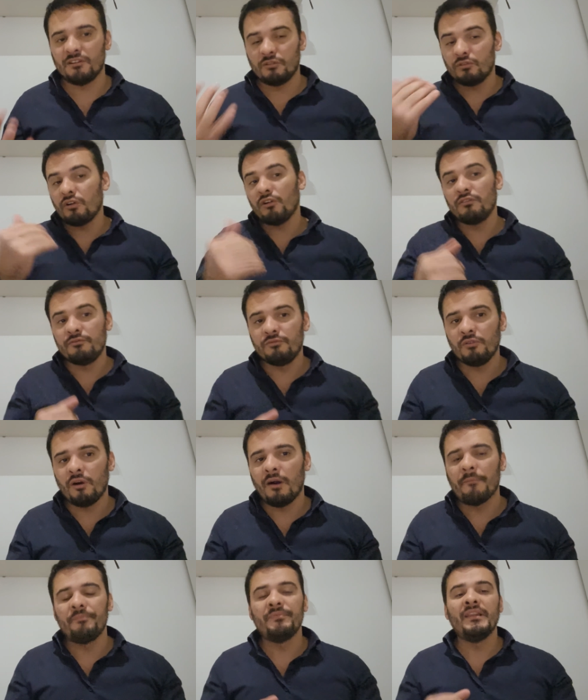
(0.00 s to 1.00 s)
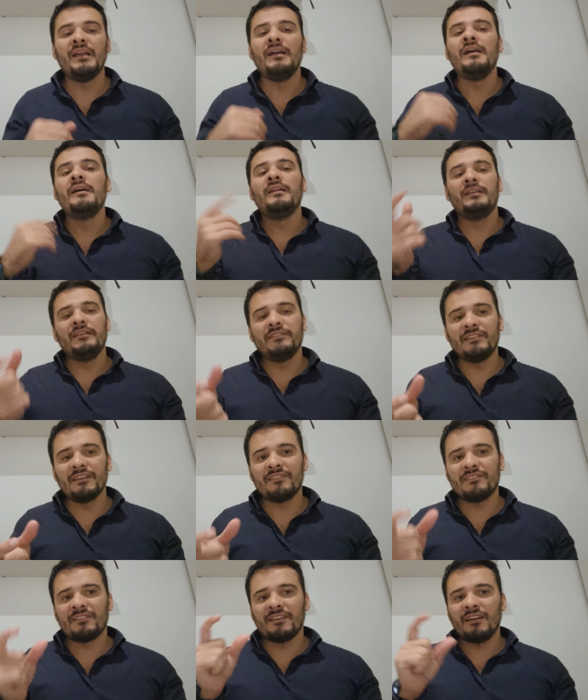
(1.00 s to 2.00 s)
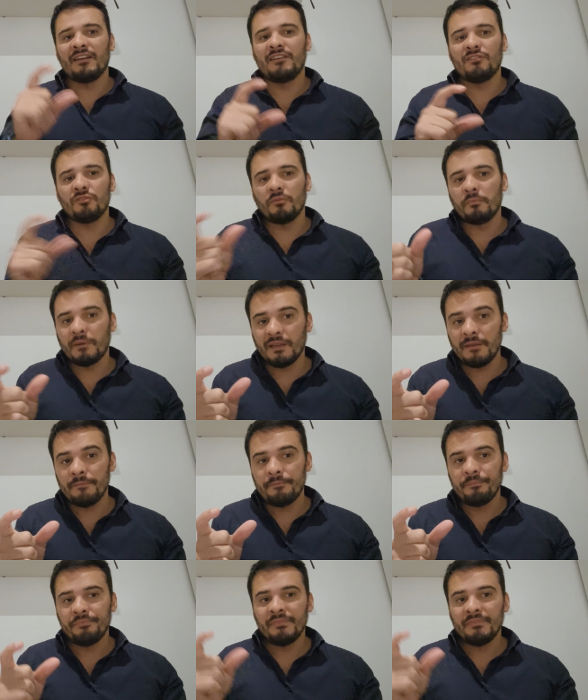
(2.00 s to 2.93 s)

Et encore une fois, les extraits qui sont pris